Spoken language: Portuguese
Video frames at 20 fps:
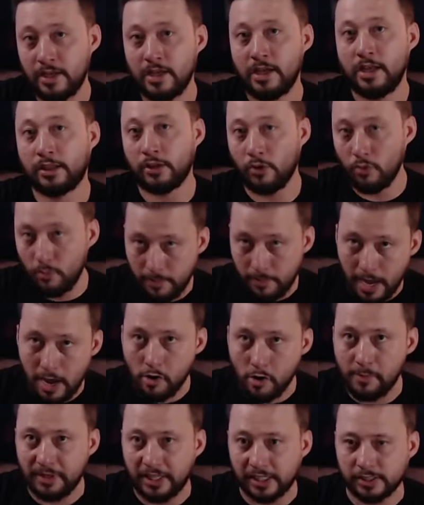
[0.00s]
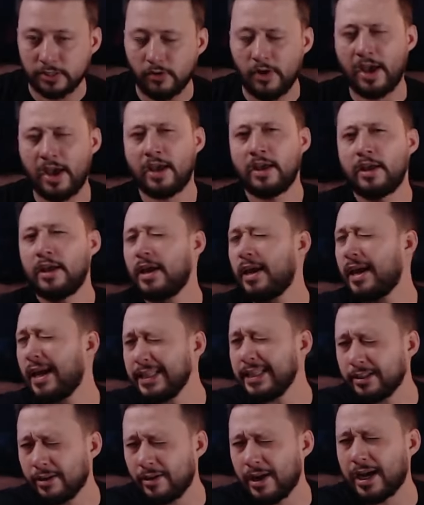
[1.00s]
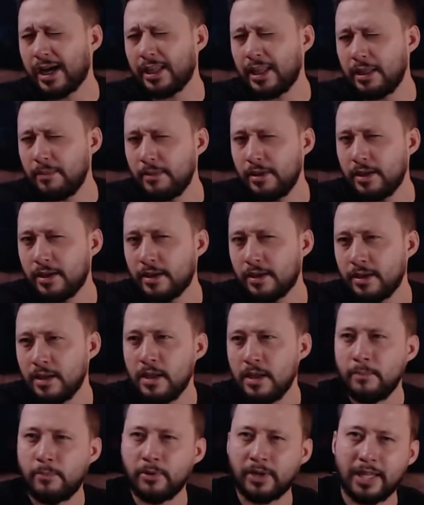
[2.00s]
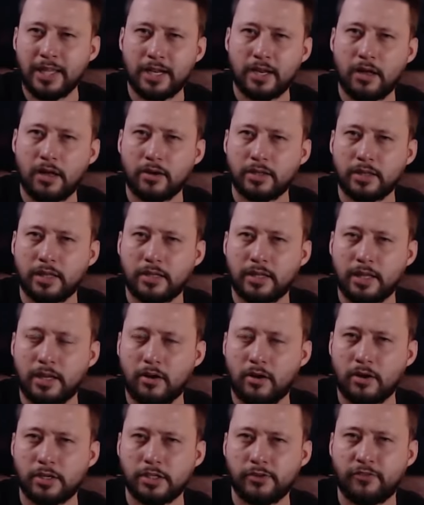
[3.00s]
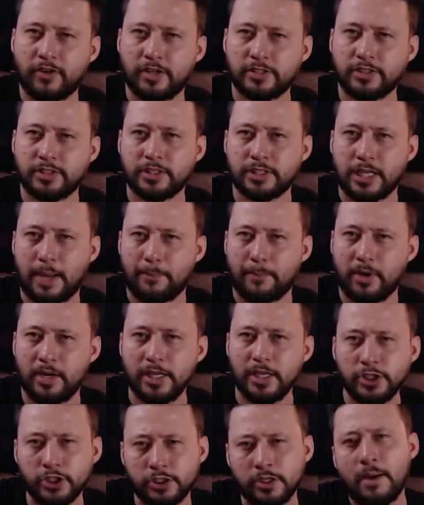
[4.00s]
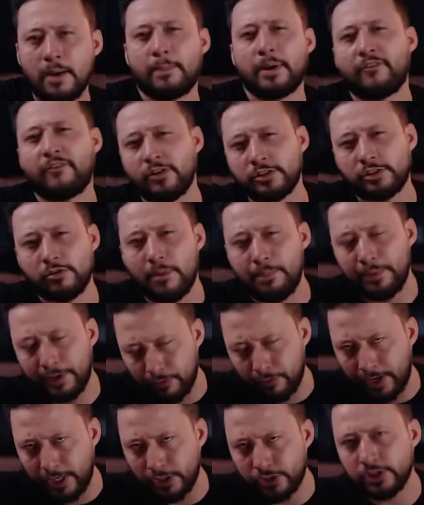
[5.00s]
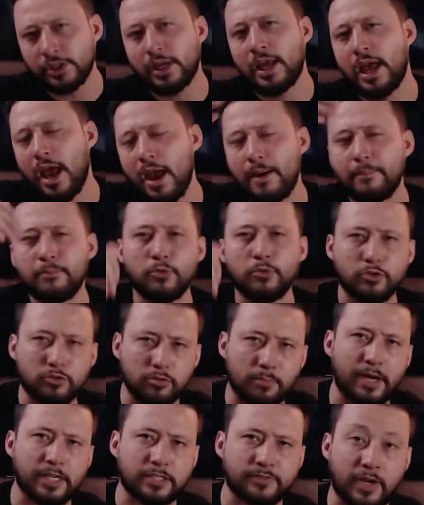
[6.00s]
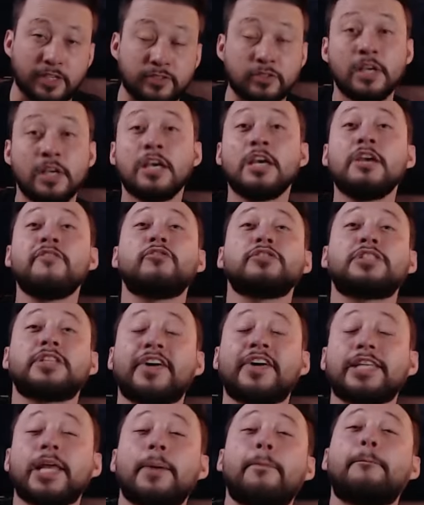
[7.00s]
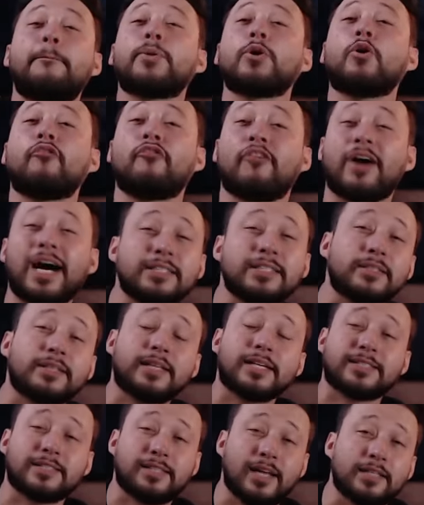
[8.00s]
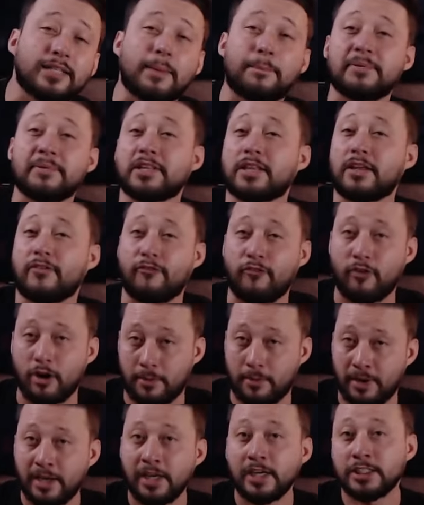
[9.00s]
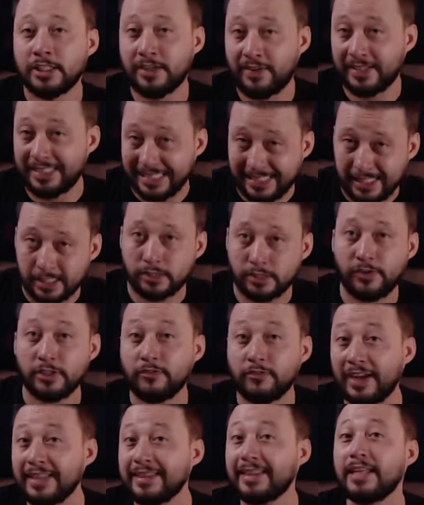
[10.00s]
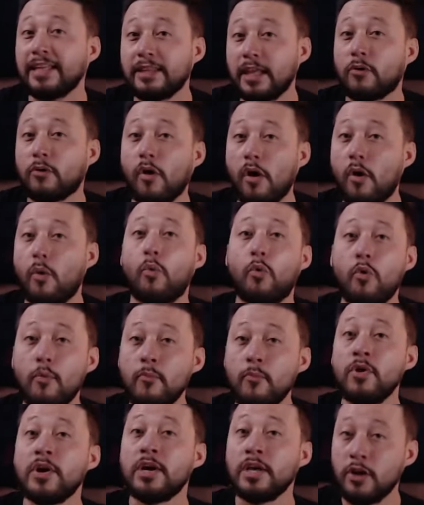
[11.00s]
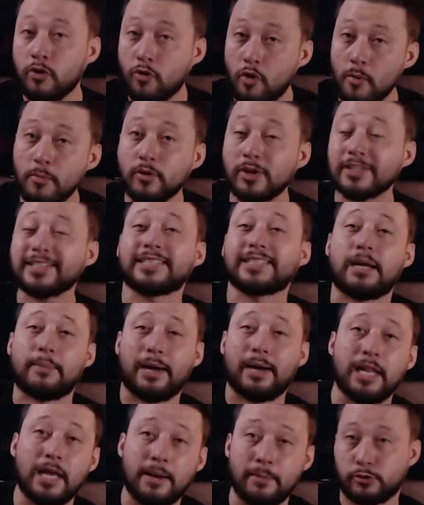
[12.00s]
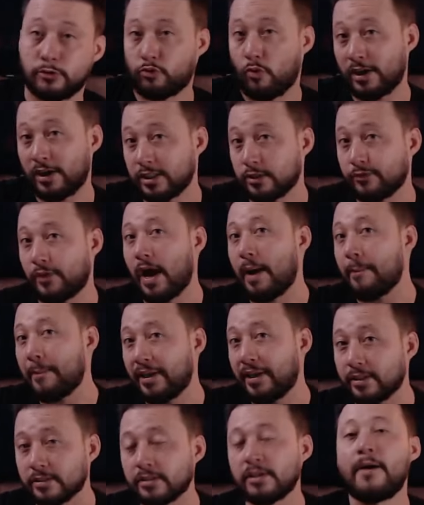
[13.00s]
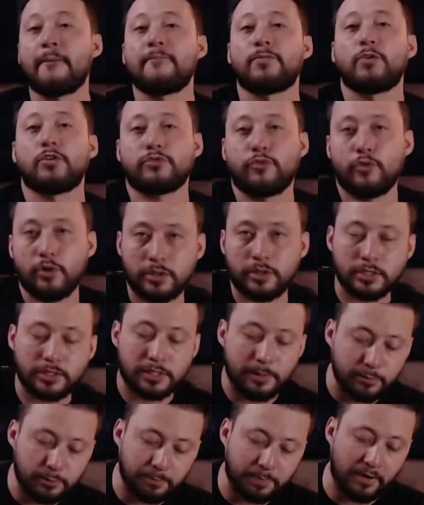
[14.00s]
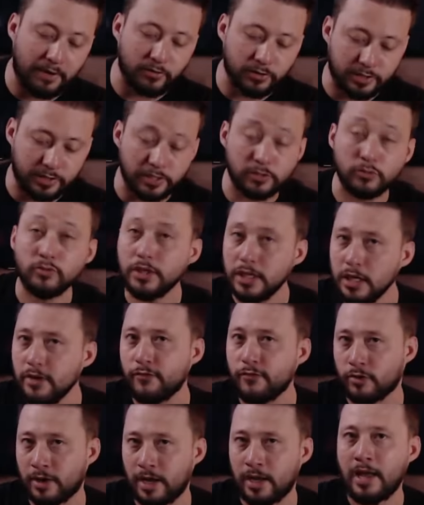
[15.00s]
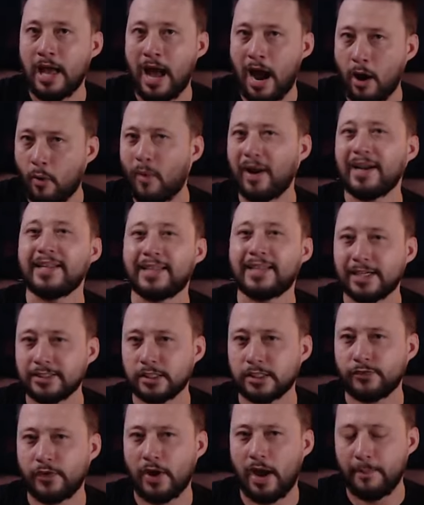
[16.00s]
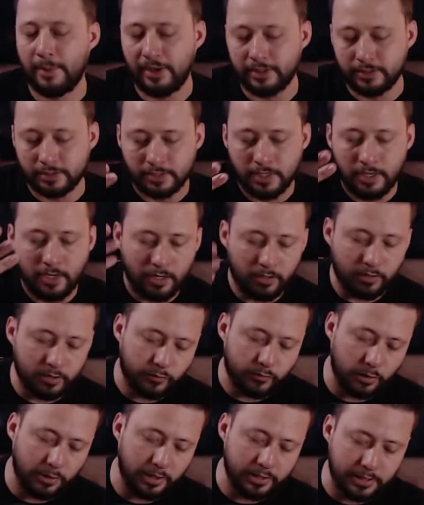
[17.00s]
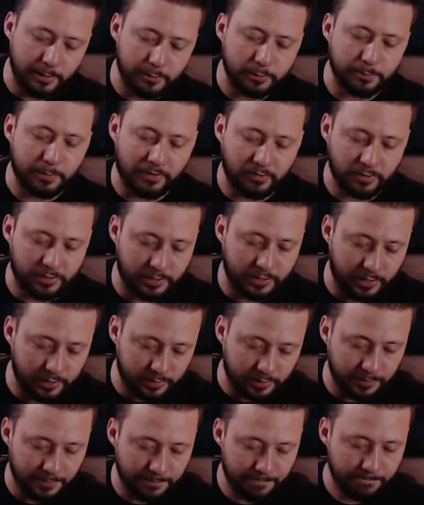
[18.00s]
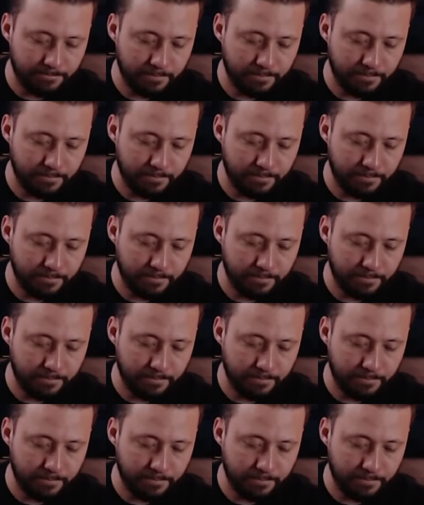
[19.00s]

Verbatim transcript: Então, minha recomendação é: entra na academia. Porque lá na hora, lá na hora de, de entrar para Elite, para fazer o upgrade, é muito mais fácil e você vai ter provado e testado a plataforma. Já vai estar tá satisfeito, vai entender qual é o rumo e como nós trabalhamos, quais as ferramentas nós fornecemos para vocês e o nível, né? A qualidade das ferramentas que nós fornecemos para vocês.